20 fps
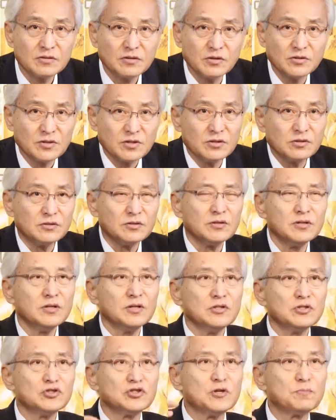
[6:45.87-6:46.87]
그들은
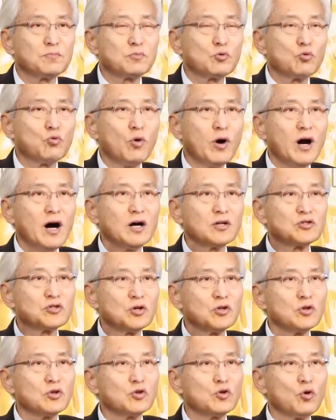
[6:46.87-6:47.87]
집과
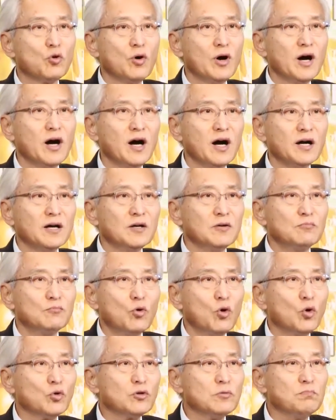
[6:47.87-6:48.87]
전토와
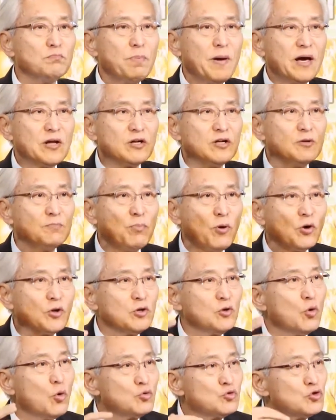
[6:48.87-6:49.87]
모든 배를
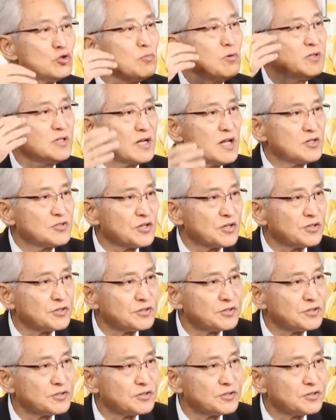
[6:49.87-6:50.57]
버리고 주님을 따랐어요.